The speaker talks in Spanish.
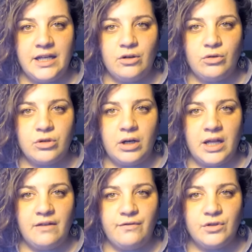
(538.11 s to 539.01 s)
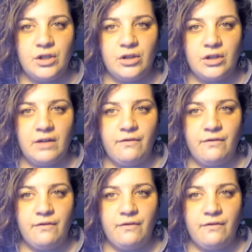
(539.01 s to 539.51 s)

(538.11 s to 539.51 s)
incluso en la difusión de